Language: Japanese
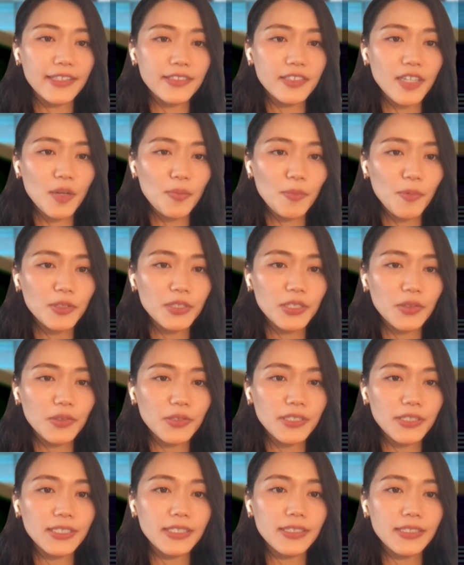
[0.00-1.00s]
いずれも自
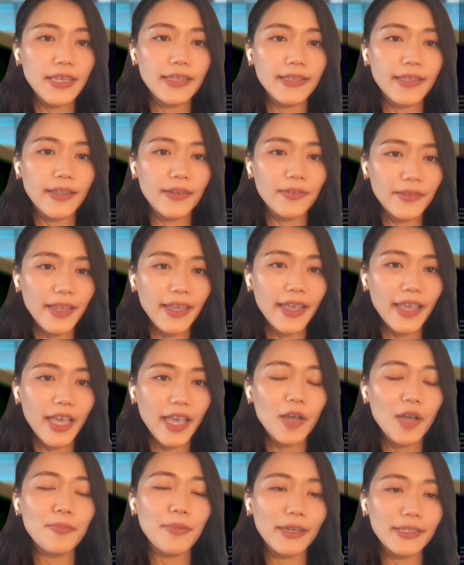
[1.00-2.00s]
己申請なので
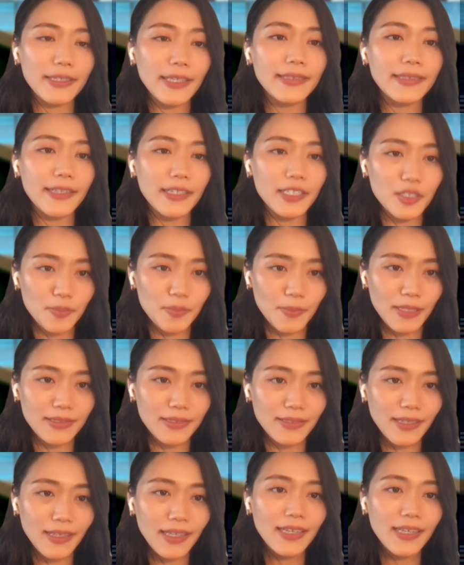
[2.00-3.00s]
曖昧だったりします。